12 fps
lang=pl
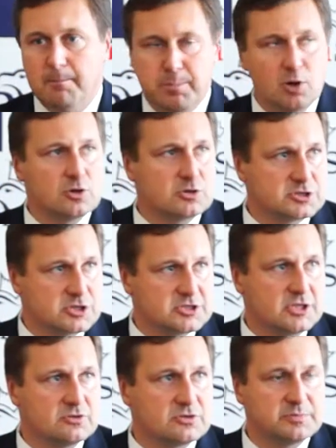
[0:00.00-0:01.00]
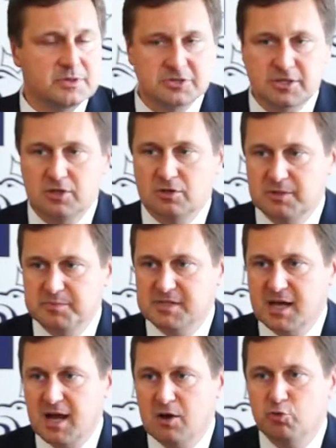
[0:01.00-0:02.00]
Po rozszerzeniu od 1
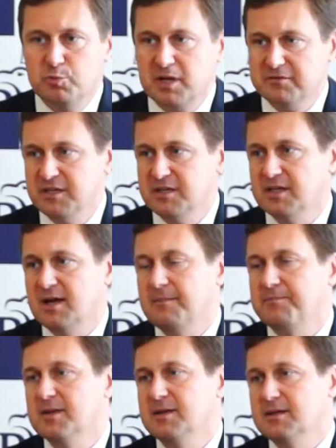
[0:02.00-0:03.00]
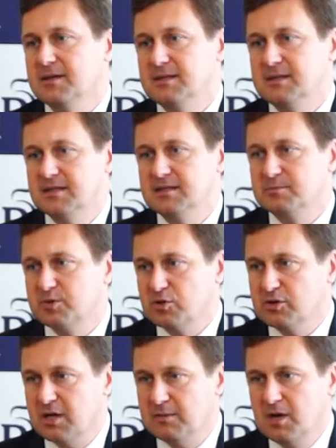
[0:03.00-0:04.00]
lipca uprawnienia na ten
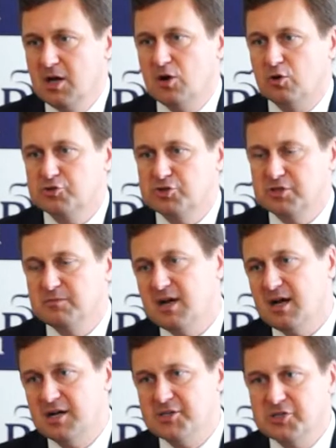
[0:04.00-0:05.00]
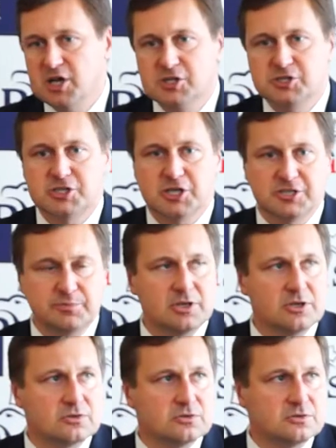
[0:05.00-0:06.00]
program otrzyma aż 6
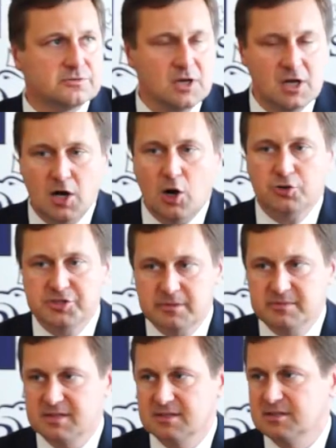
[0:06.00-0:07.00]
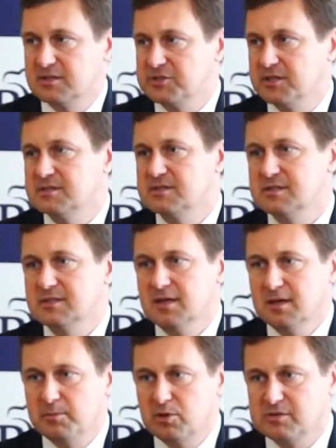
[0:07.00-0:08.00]
milionów 800 tysięcy
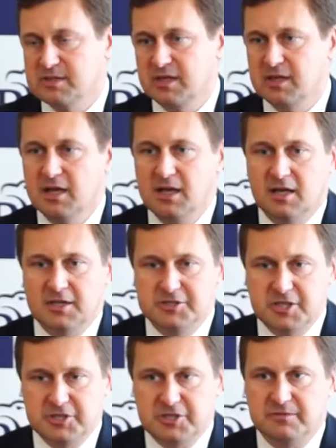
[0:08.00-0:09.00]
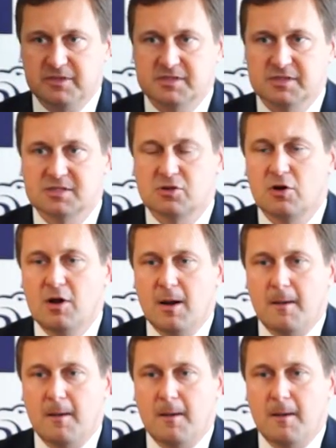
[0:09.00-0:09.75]
polskich dzieci, więc jest to